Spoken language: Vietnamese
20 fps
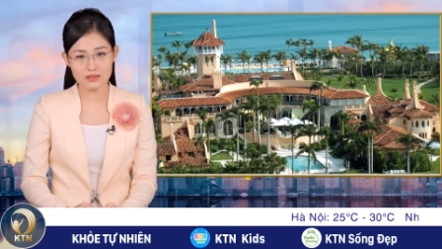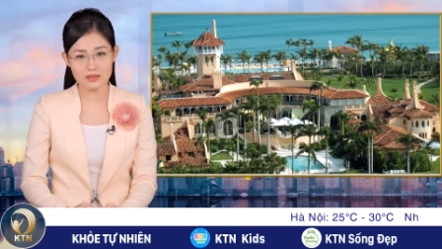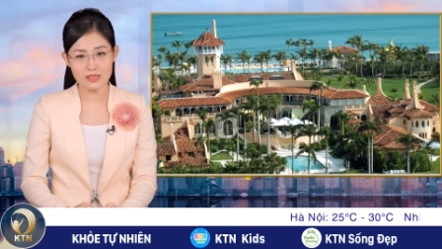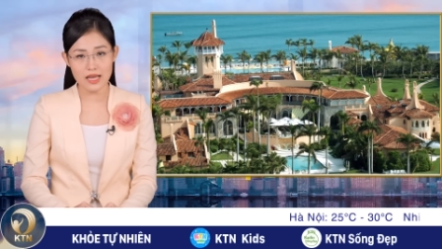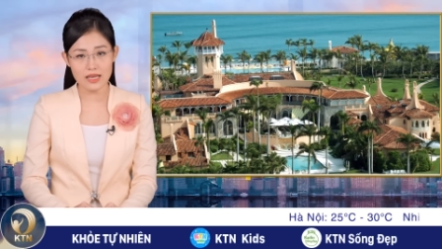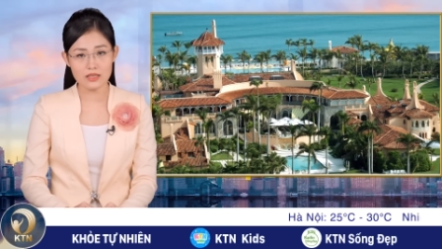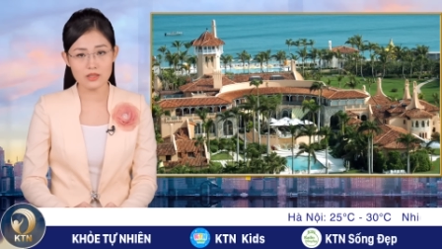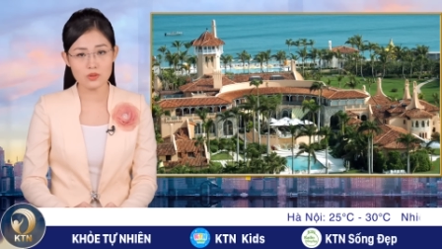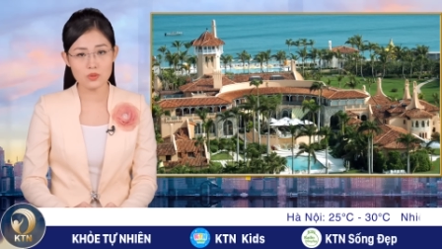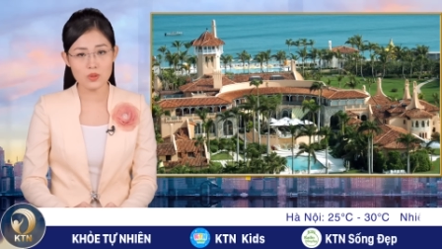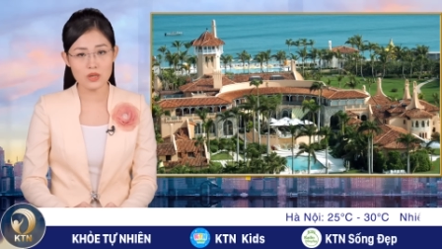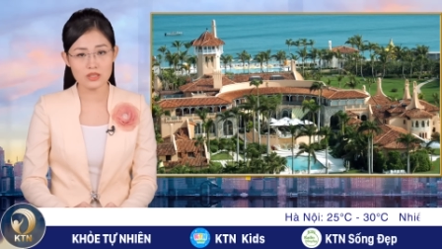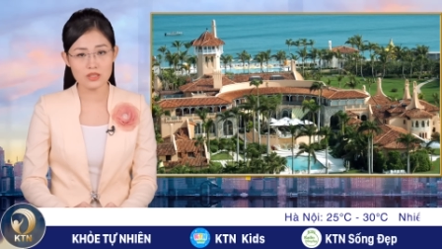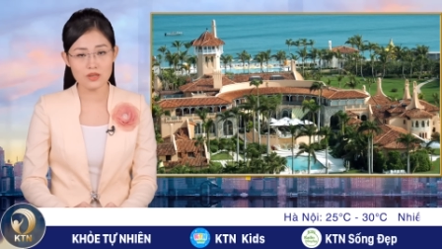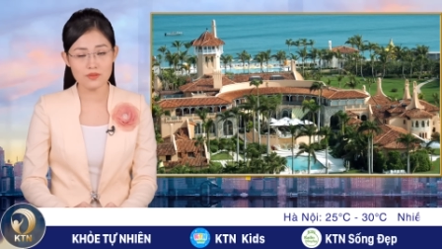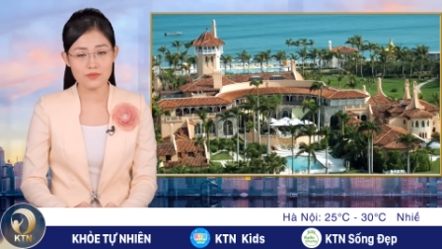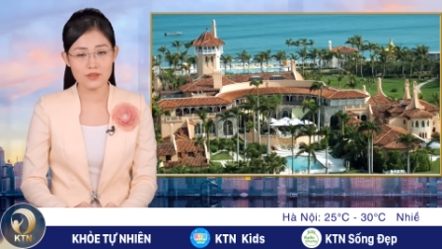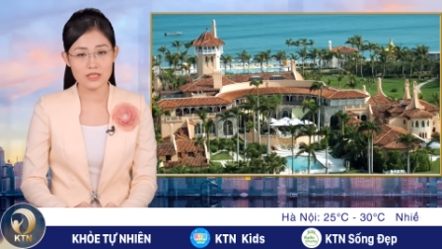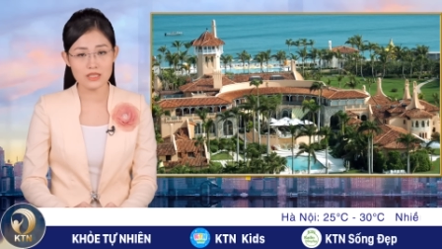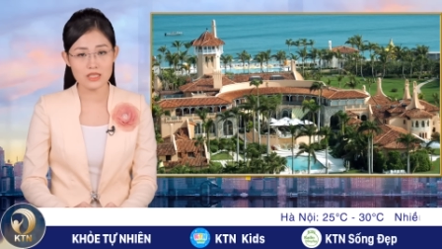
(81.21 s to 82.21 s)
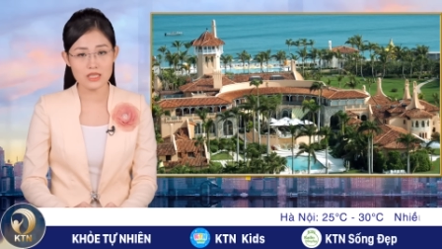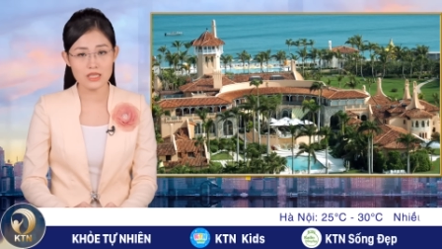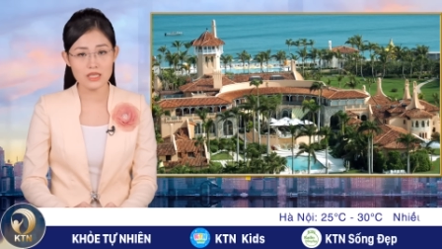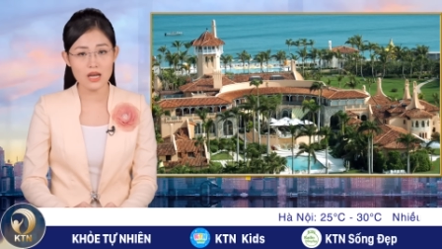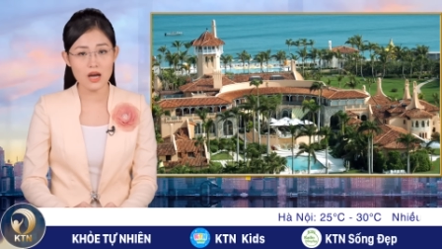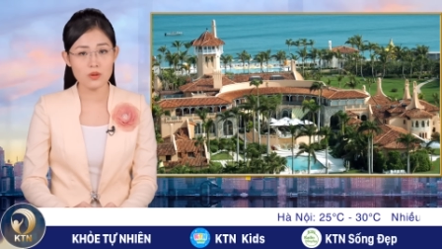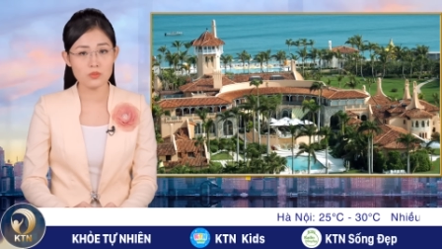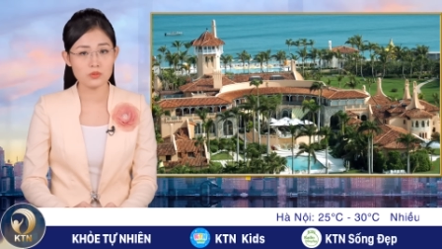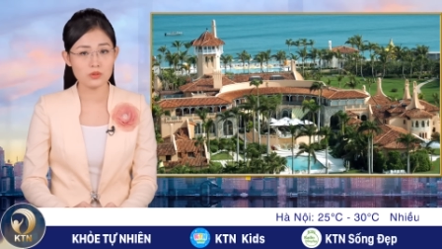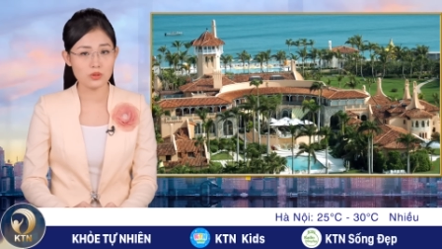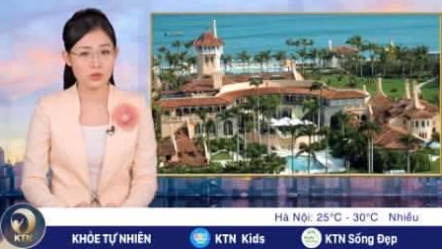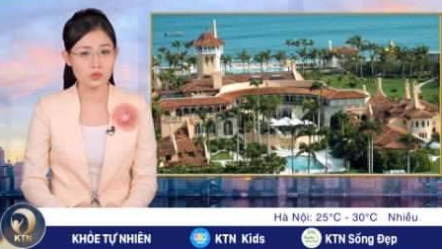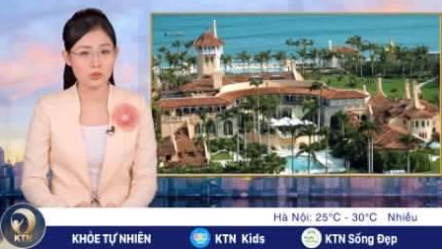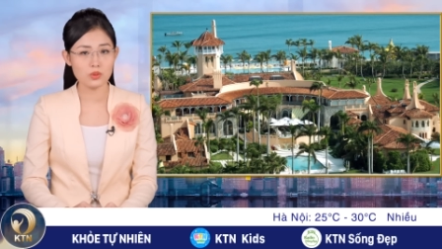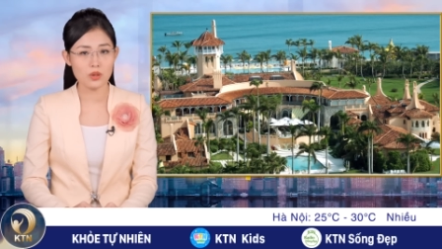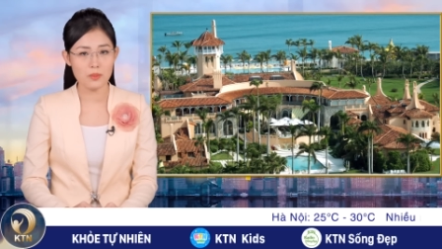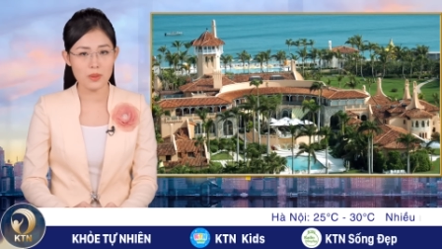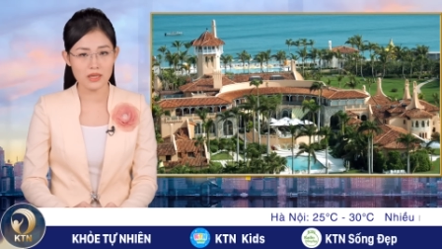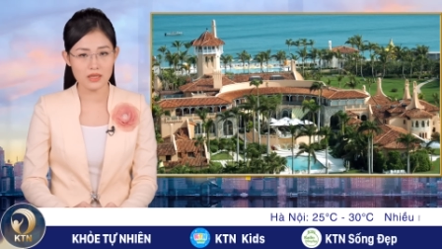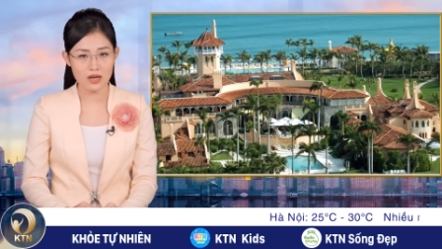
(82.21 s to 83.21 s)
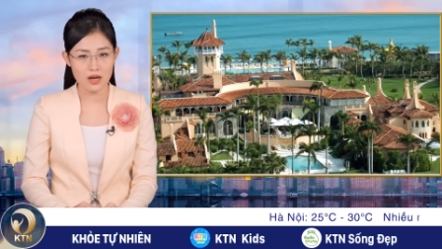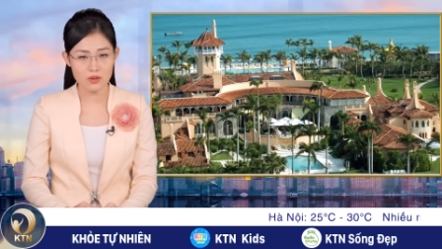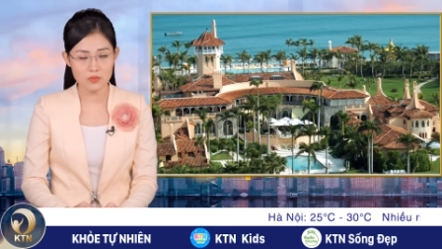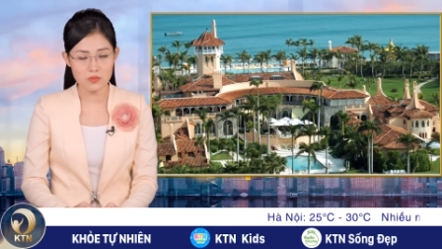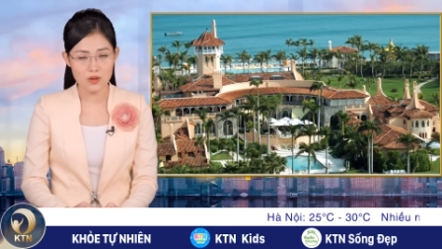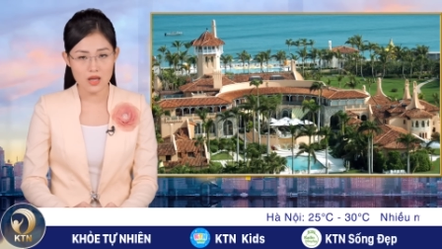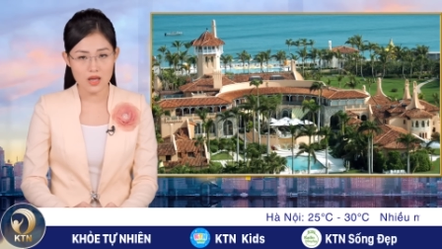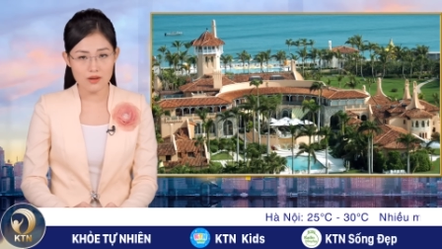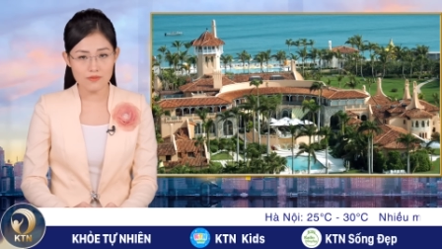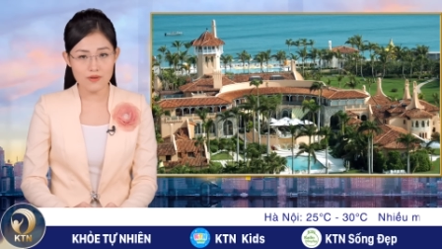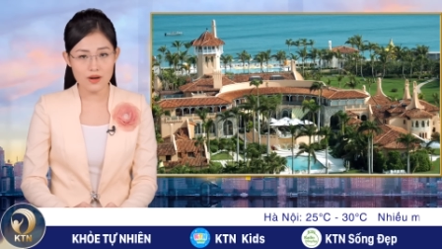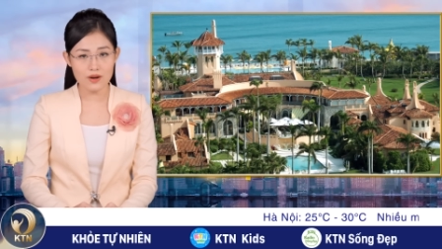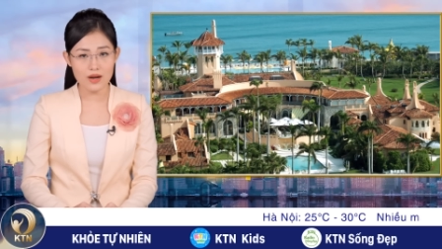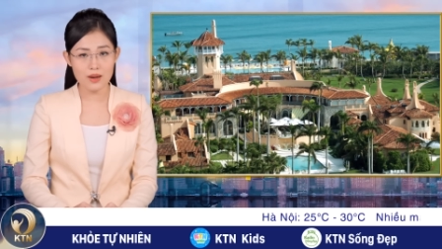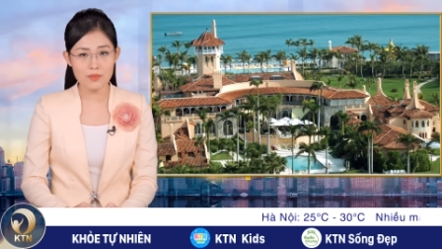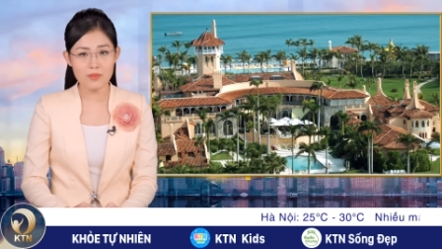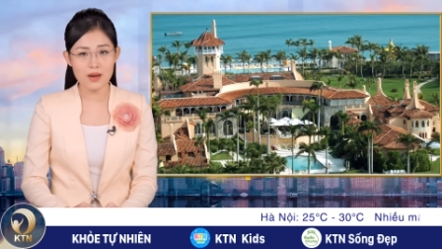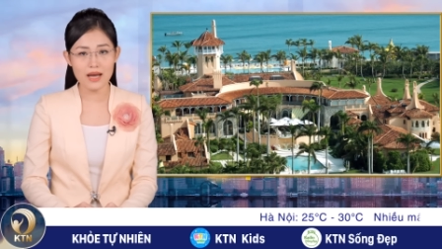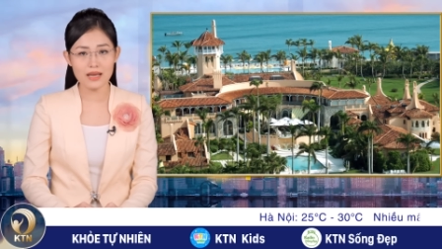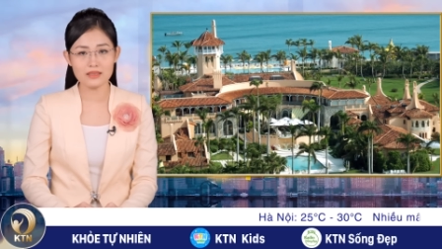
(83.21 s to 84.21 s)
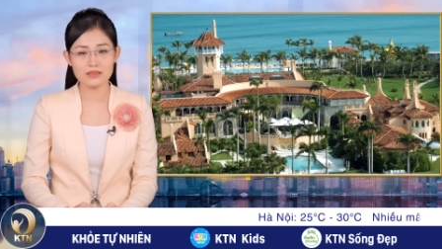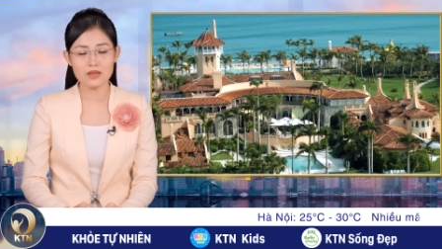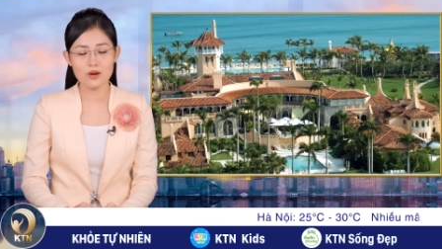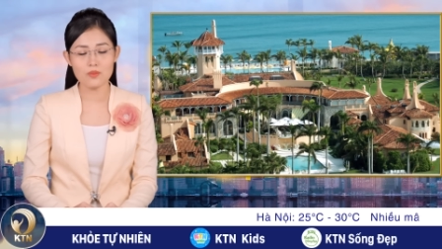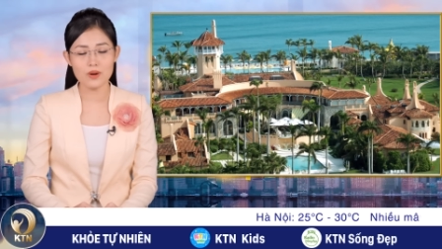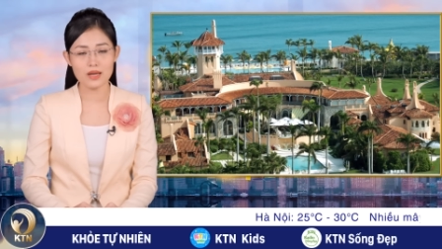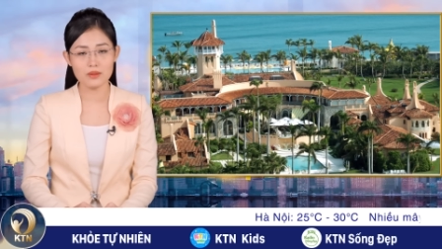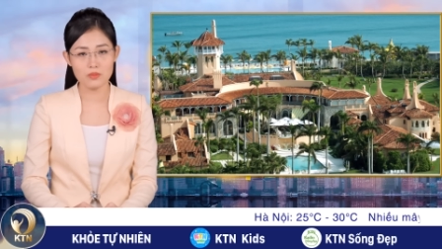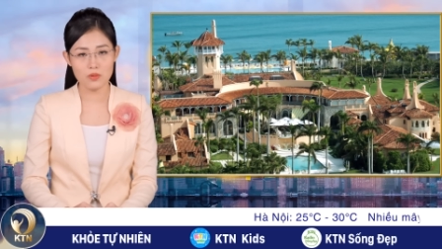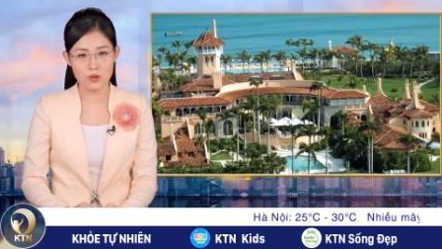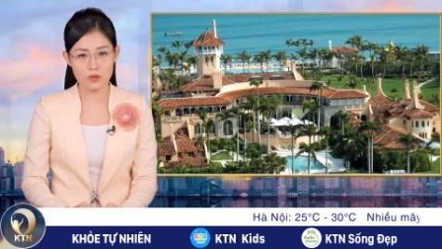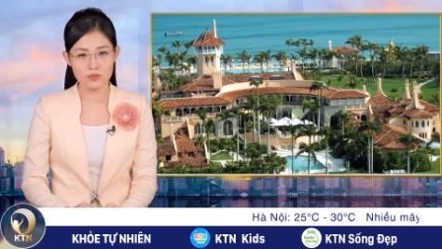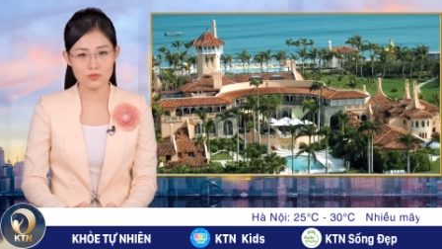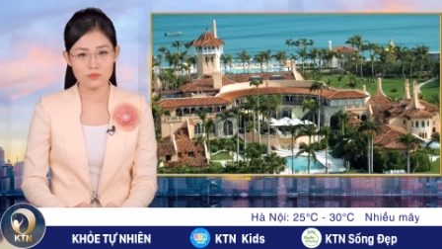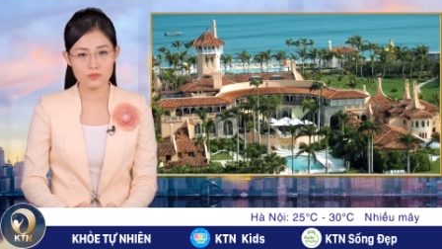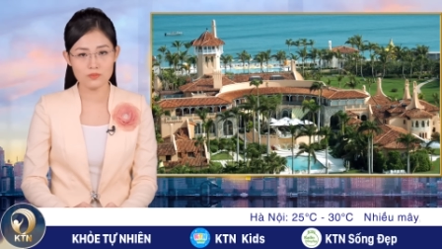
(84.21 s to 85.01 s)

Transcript: chạy đua cho vị trí ông chủ Tòa Bạch Ốc vào năm 2024.